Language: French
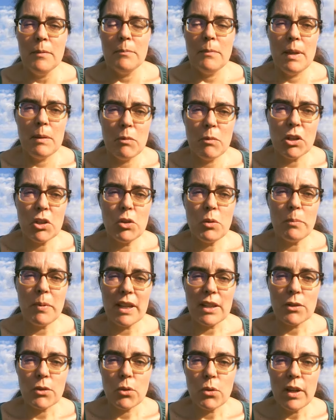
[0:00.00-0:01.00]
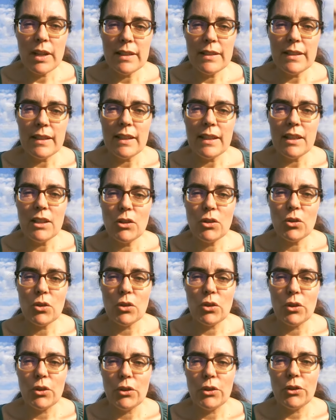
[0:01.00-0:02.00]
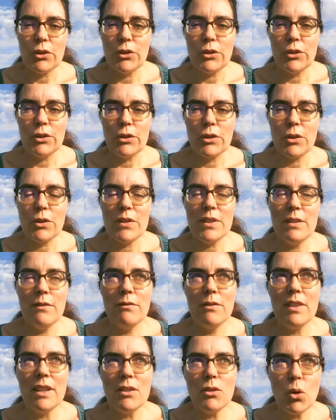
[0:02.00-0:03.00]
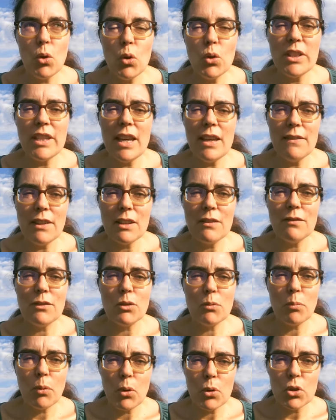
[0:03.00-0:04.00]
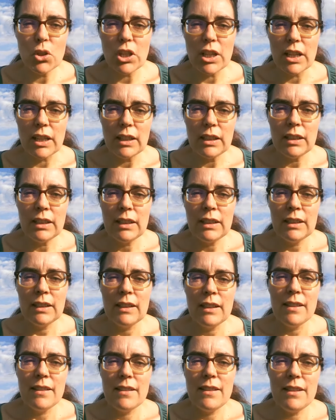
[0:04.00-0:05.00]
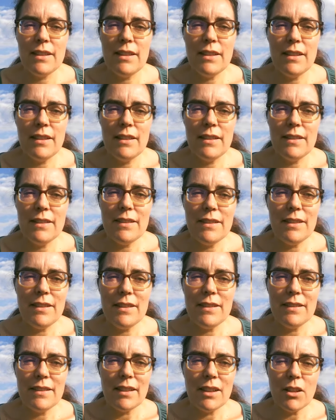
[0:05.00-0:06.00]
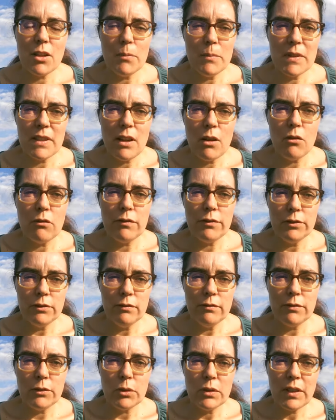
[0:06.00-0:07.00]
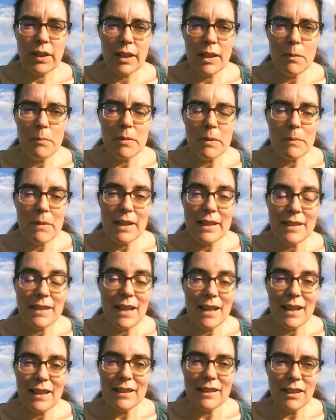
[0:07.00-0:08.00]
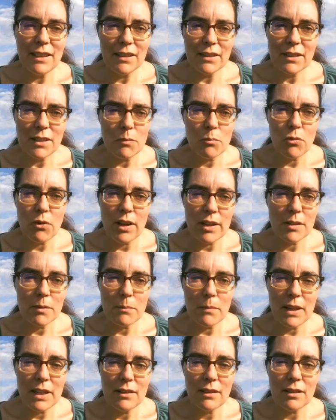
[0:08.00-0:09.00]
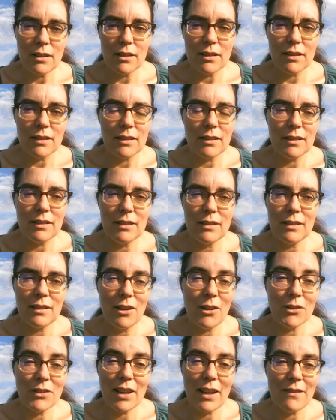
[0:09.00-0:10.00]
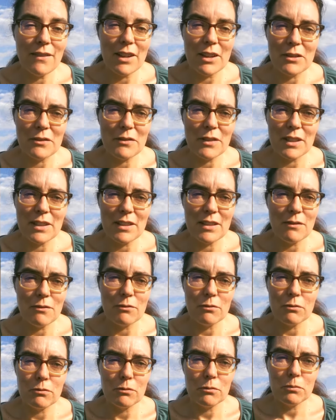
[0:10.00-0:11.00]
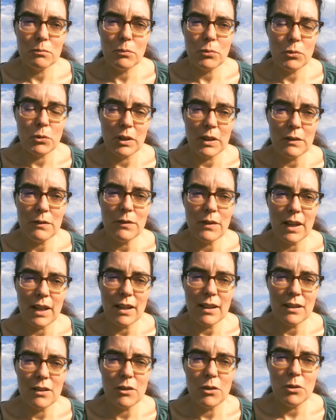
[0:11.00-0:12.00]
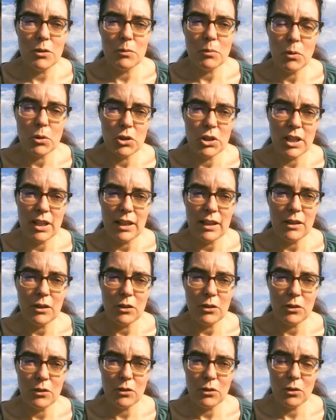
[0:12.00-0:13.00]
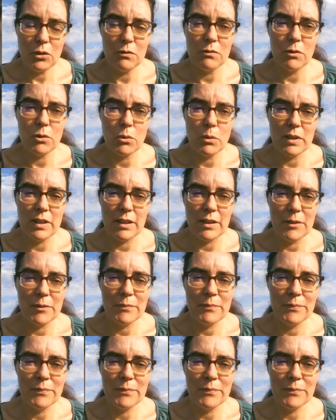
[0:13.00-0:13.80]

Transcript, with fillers: Mais moi, je suis persuadée que, si vous êtes OK avec votre projet, si, c'est comme ça au fond de vos tripes, et eh ben, il n'y a rien qui pourra se mettre euh, en travers, en fait. Et vous pourrez faire le projet que vous souhaitez.